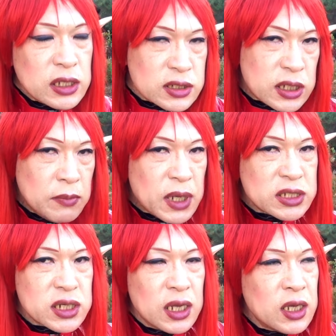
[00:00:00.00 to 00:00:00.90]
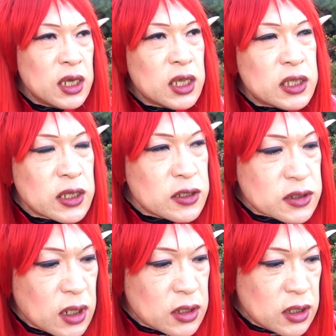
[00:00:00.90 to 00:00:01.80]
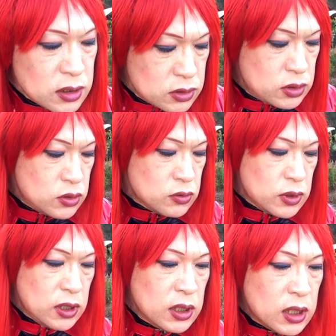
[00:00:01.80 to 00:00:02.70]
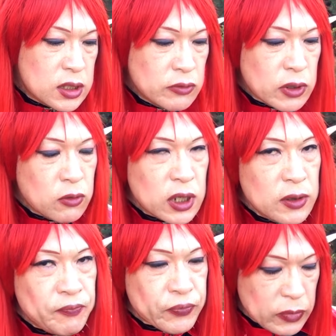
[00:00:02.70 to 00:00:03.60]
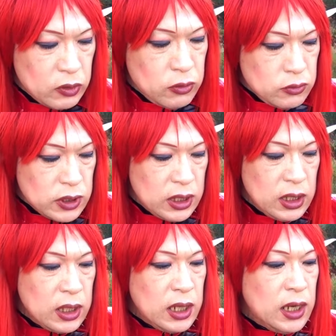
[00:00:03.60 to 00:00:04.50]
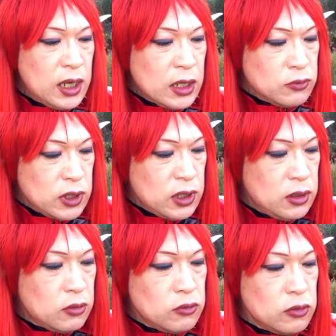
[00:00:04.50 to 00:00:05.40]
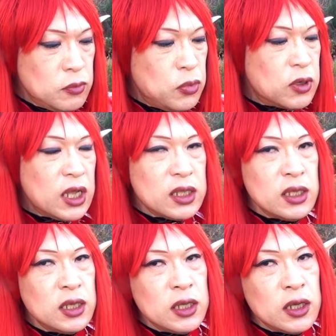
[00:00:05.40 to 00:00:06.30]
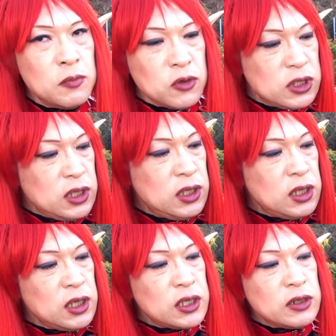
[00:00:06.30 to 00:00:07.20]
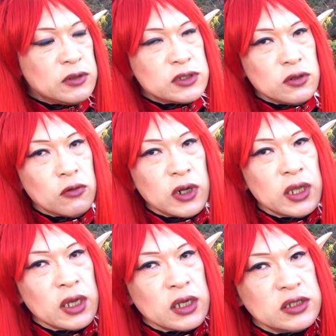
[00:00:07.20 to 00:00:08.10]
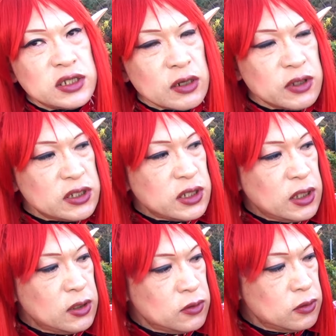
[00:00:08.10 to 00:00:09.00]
3, 3枚しか着てないですからねちょっとねなのでこれこのね赤のねこの防寒着持ってきてるんですよこれ自作でしてね